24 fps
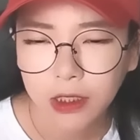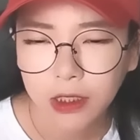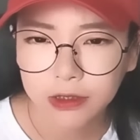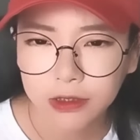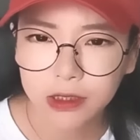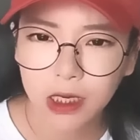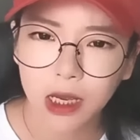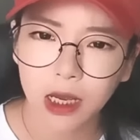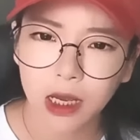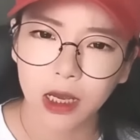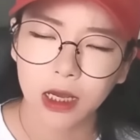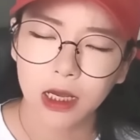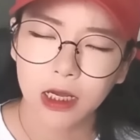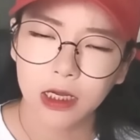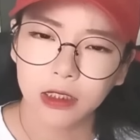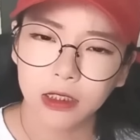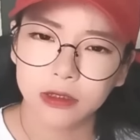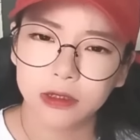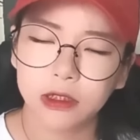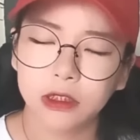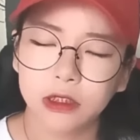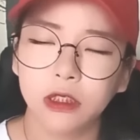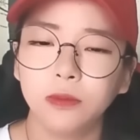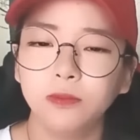자,
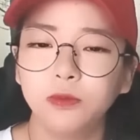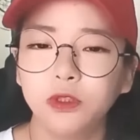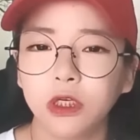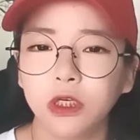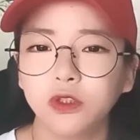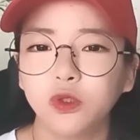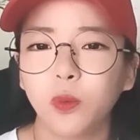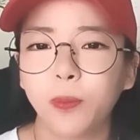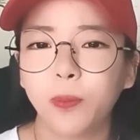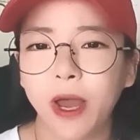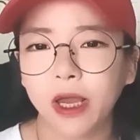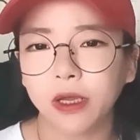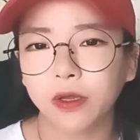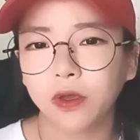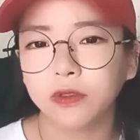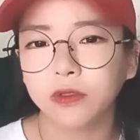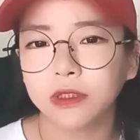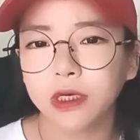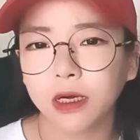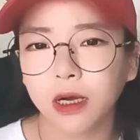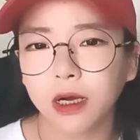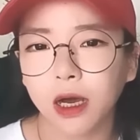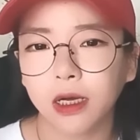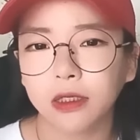지금 최초
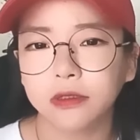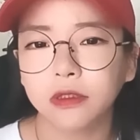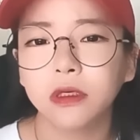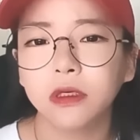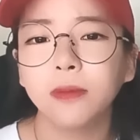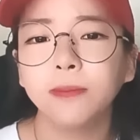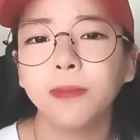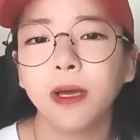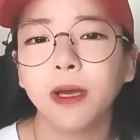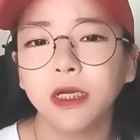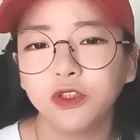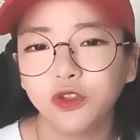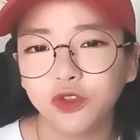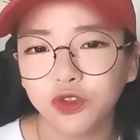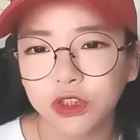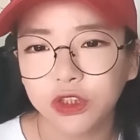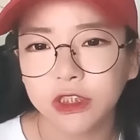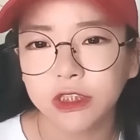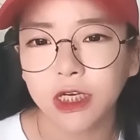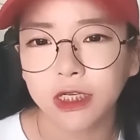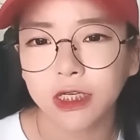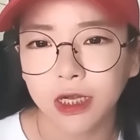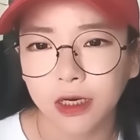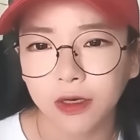발견자가
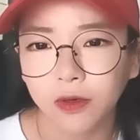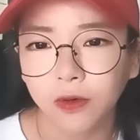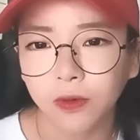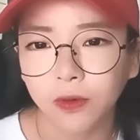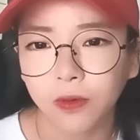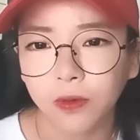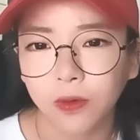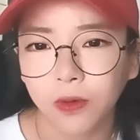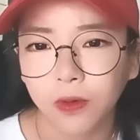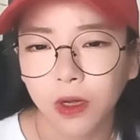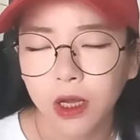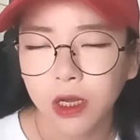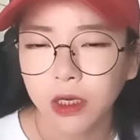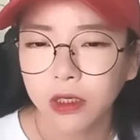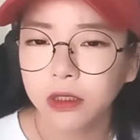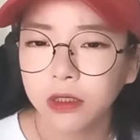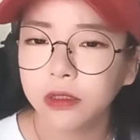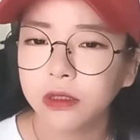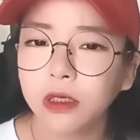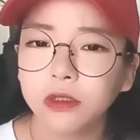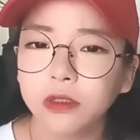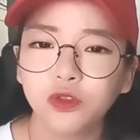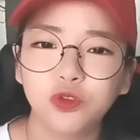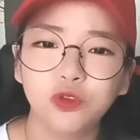찬바이춘이잖아요
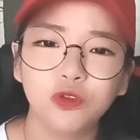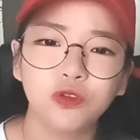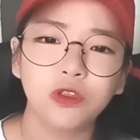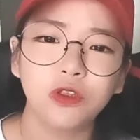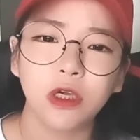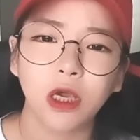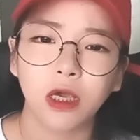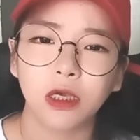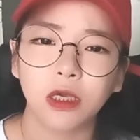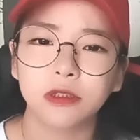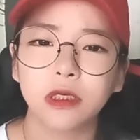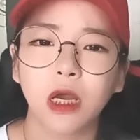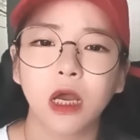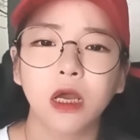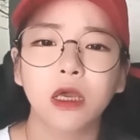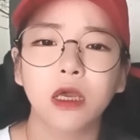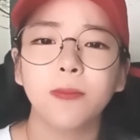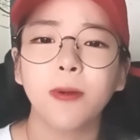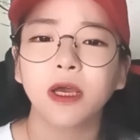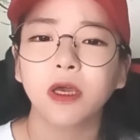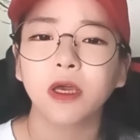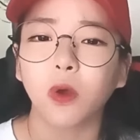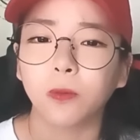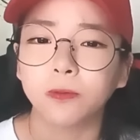이때 주위에
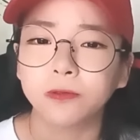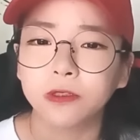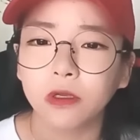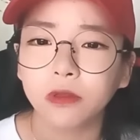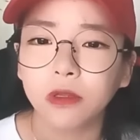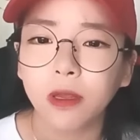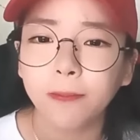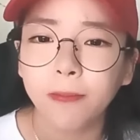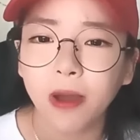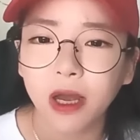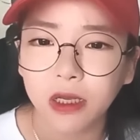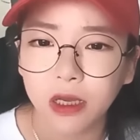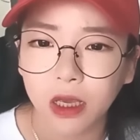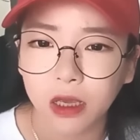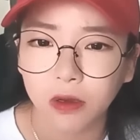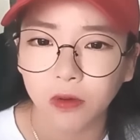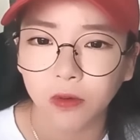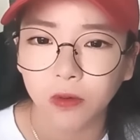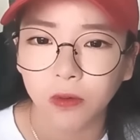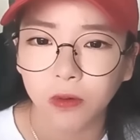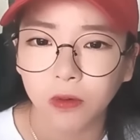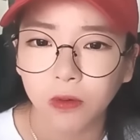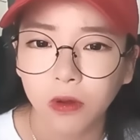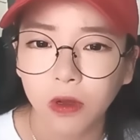자기밖에 없었단
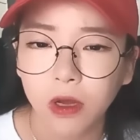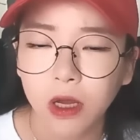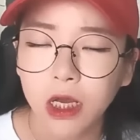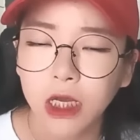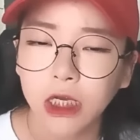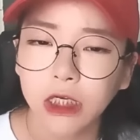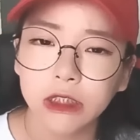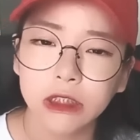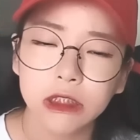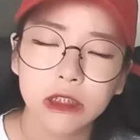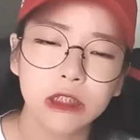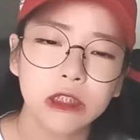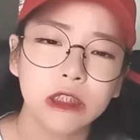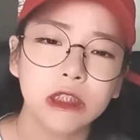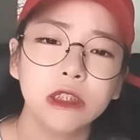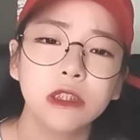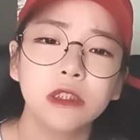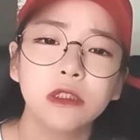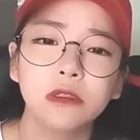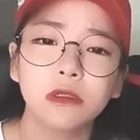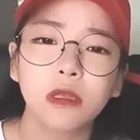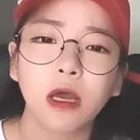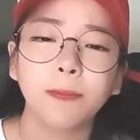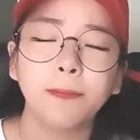말이에요.
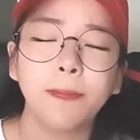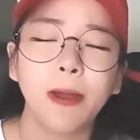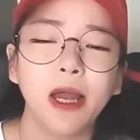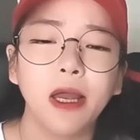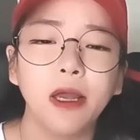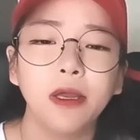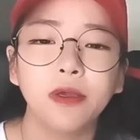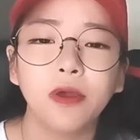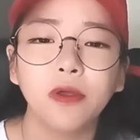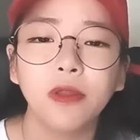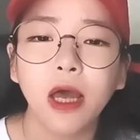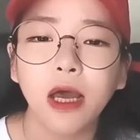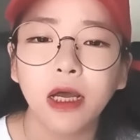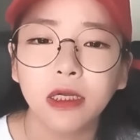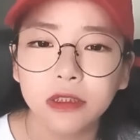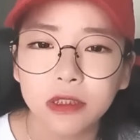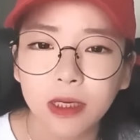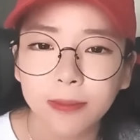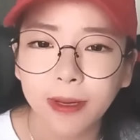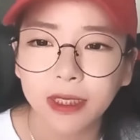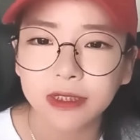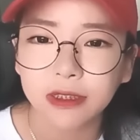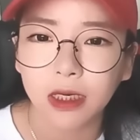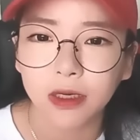시신을 딱
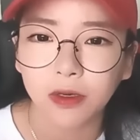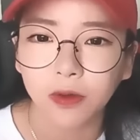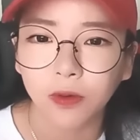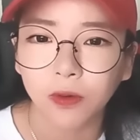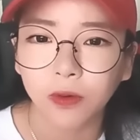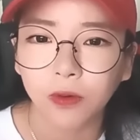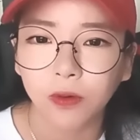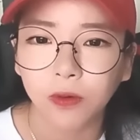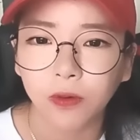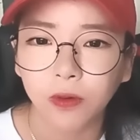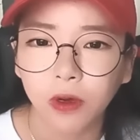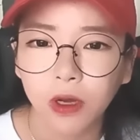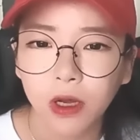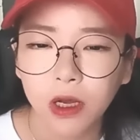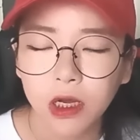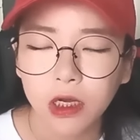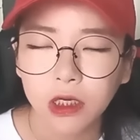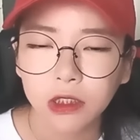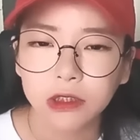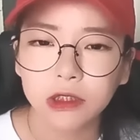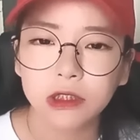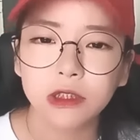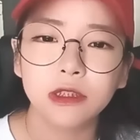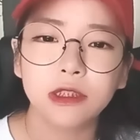발견하자마자요.
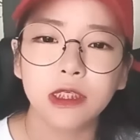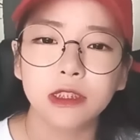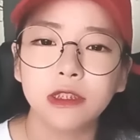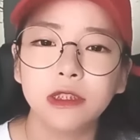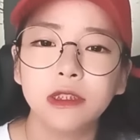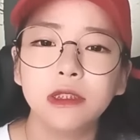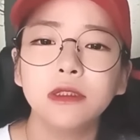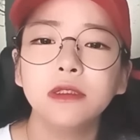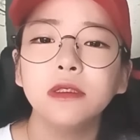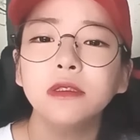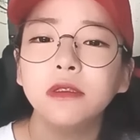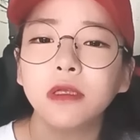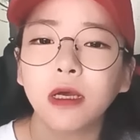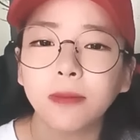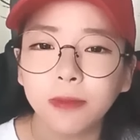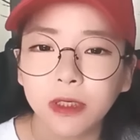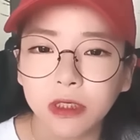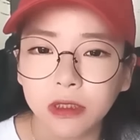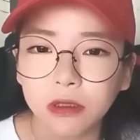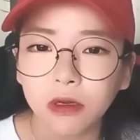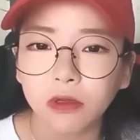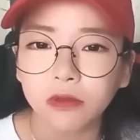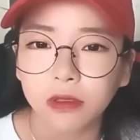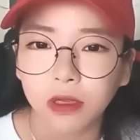진짜 식은땀이
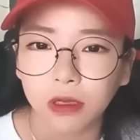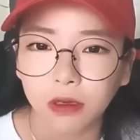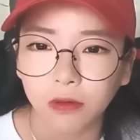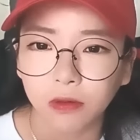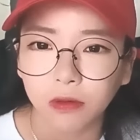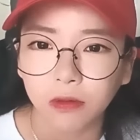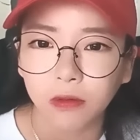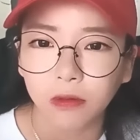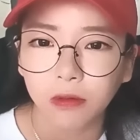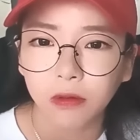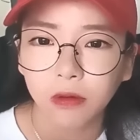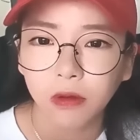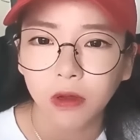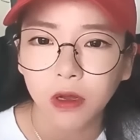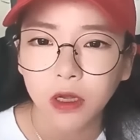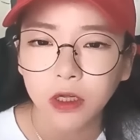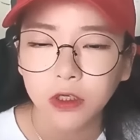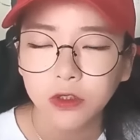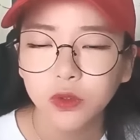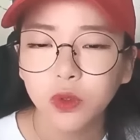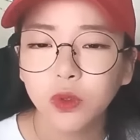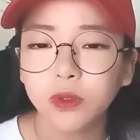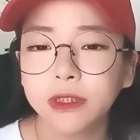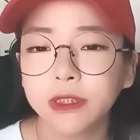흘렀대요.
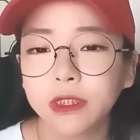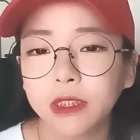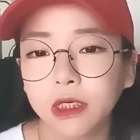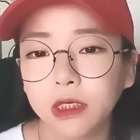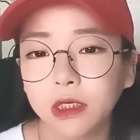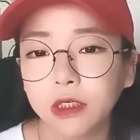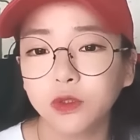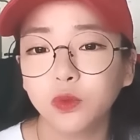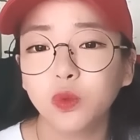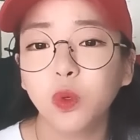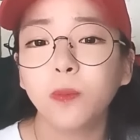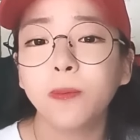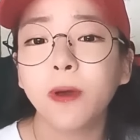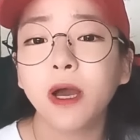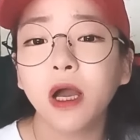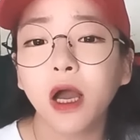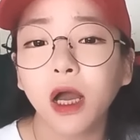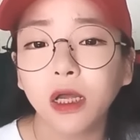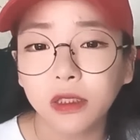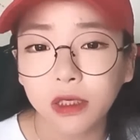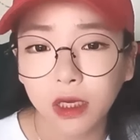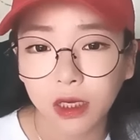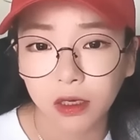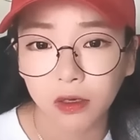솔직히
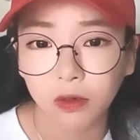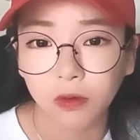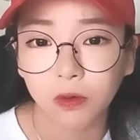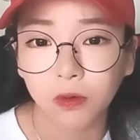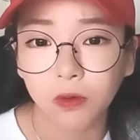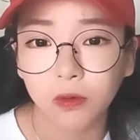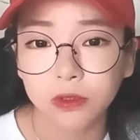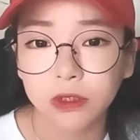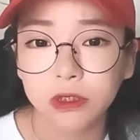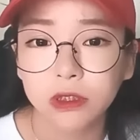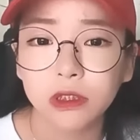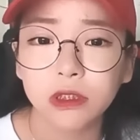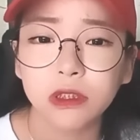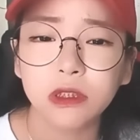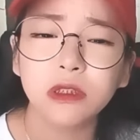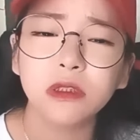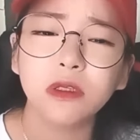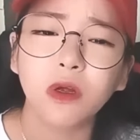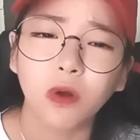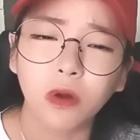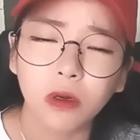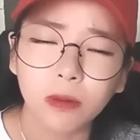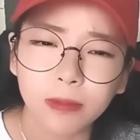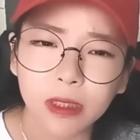소방관이에요.
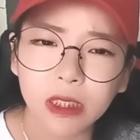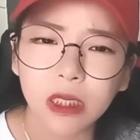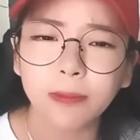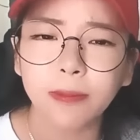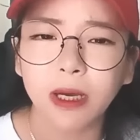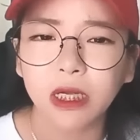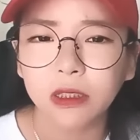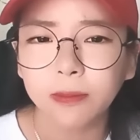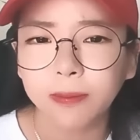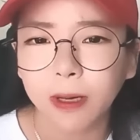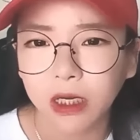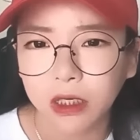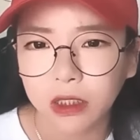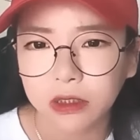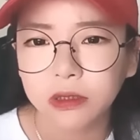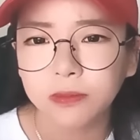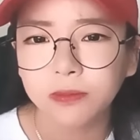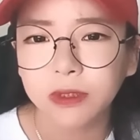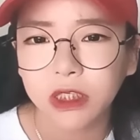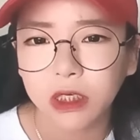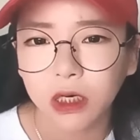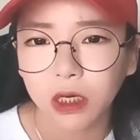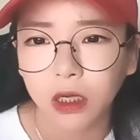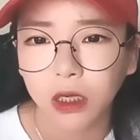시신을 얼마나 많이
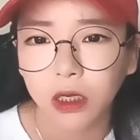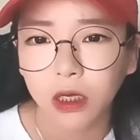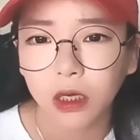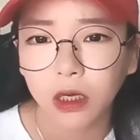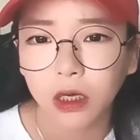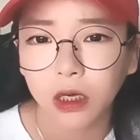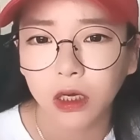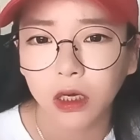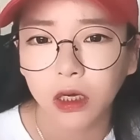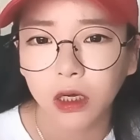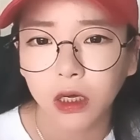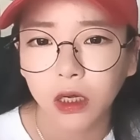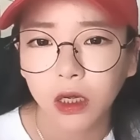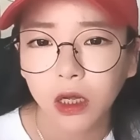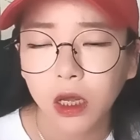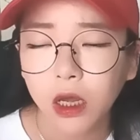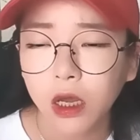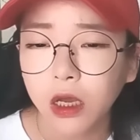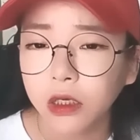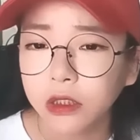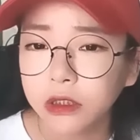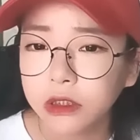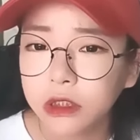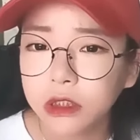봤겠습니까?
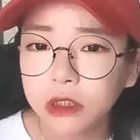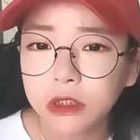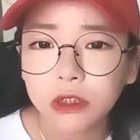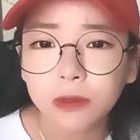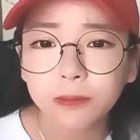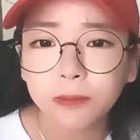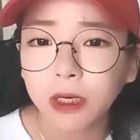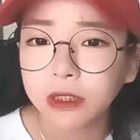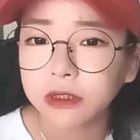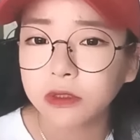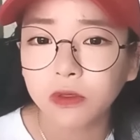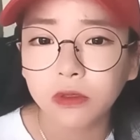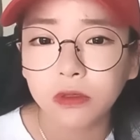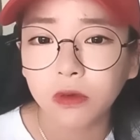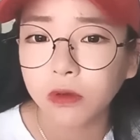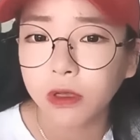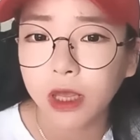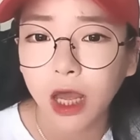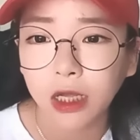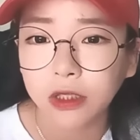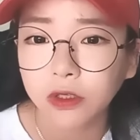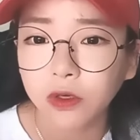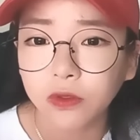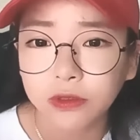시신 봐서 그런
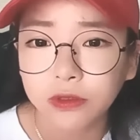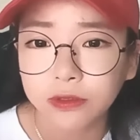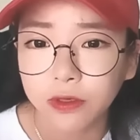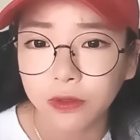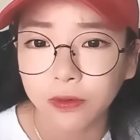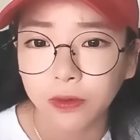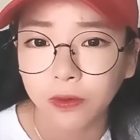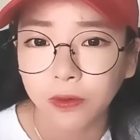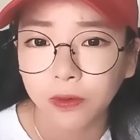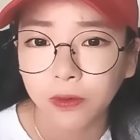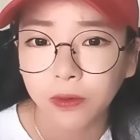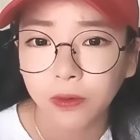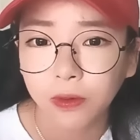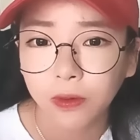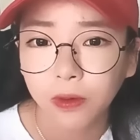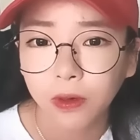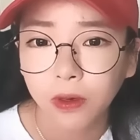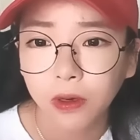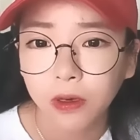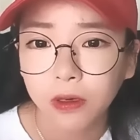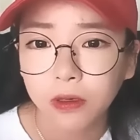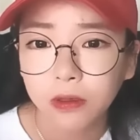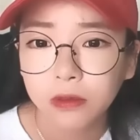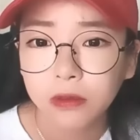게 아니었어요.
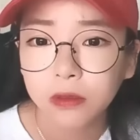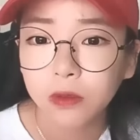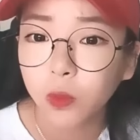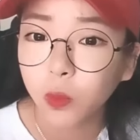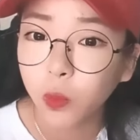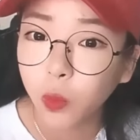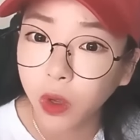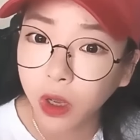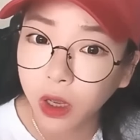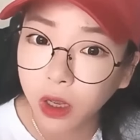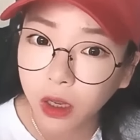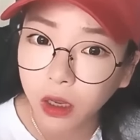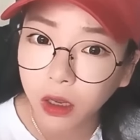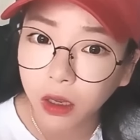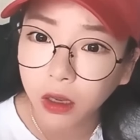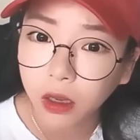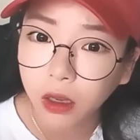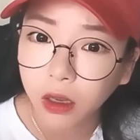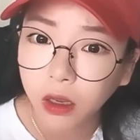그럼 왜?